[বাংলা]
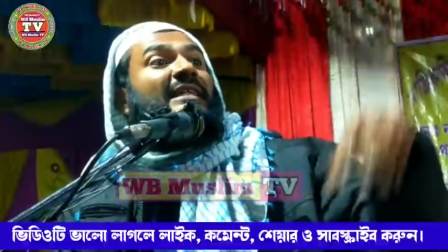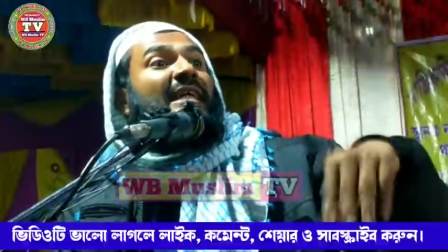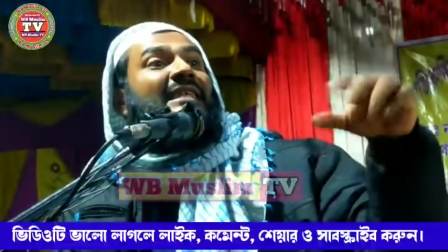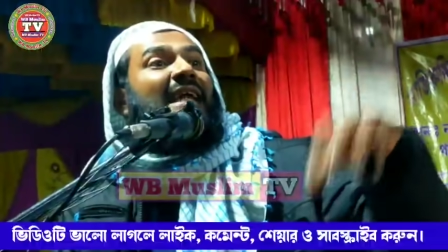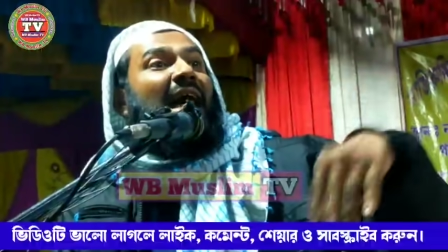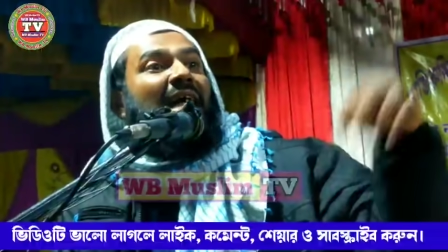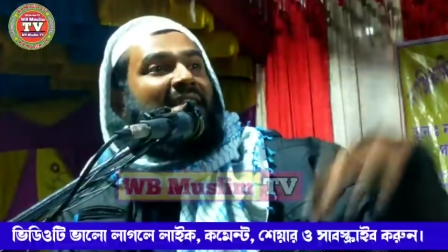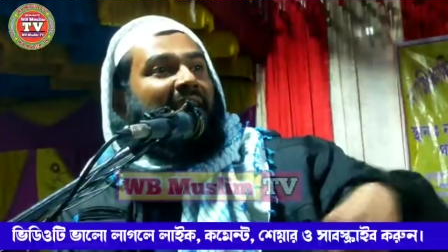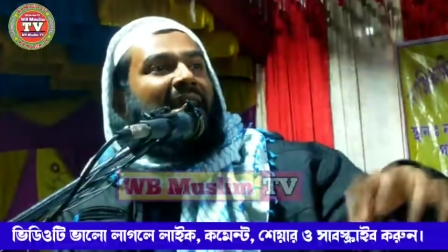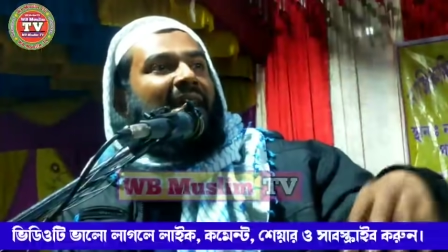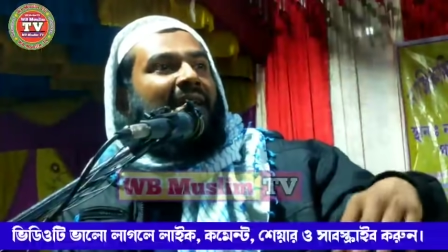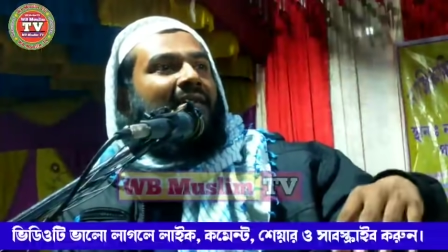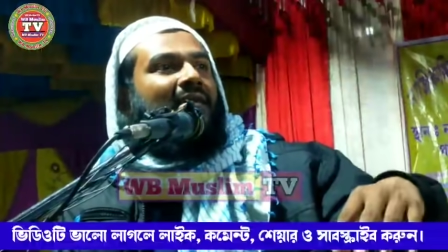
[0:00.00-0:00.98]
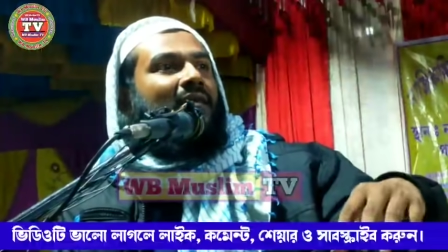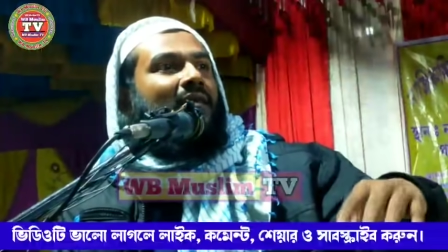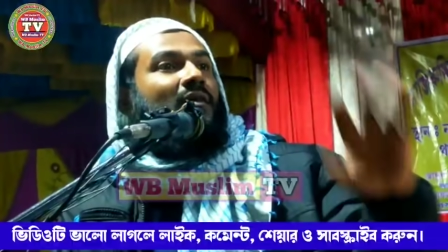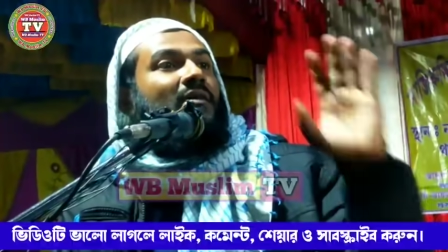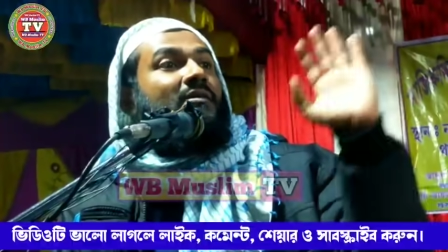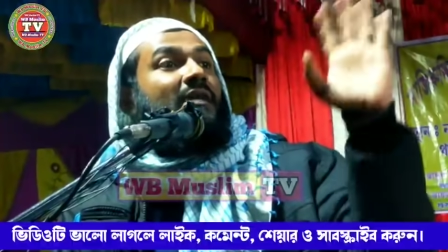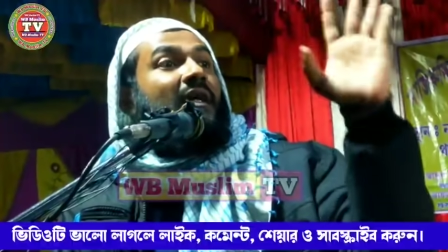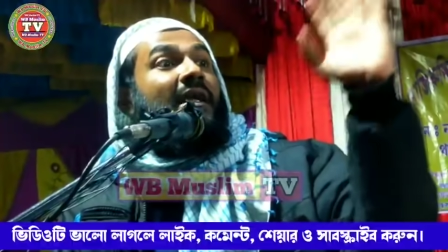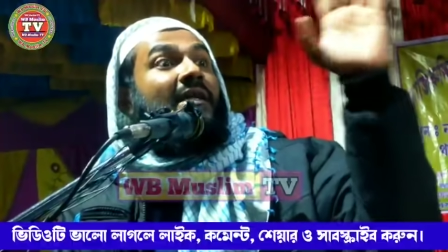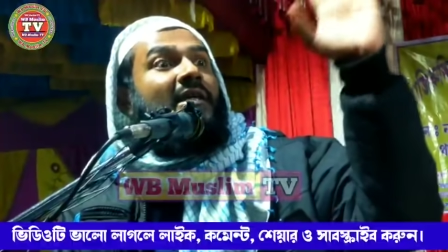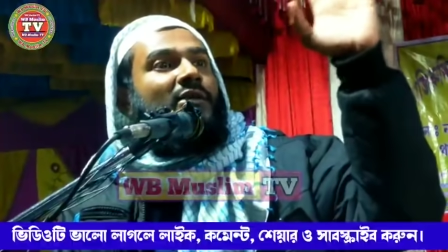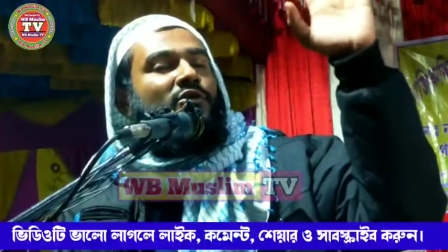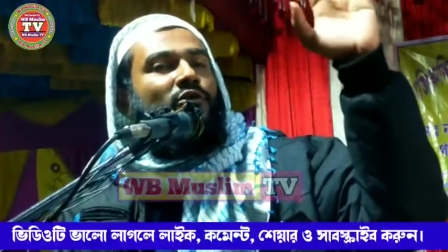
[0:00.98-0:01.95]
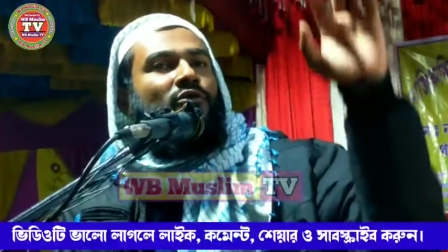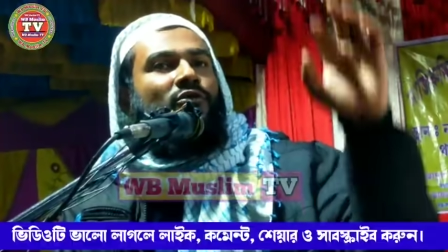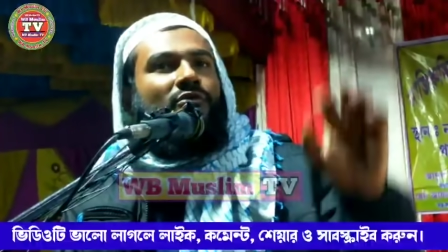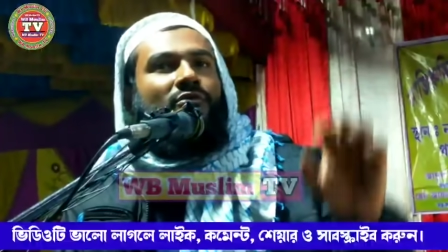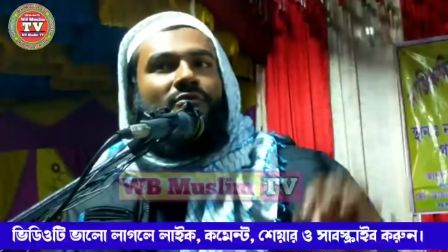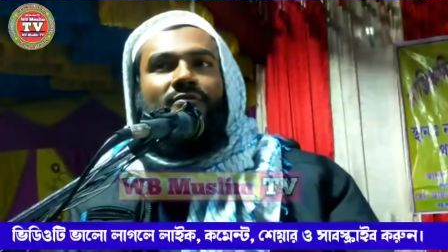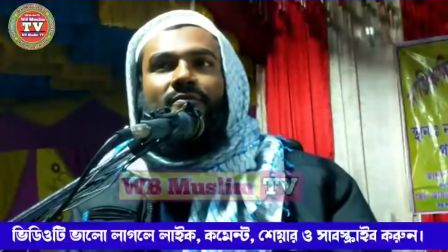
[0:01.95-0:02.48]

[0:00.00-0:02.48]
যাদের আছে তারা এটা শুনুন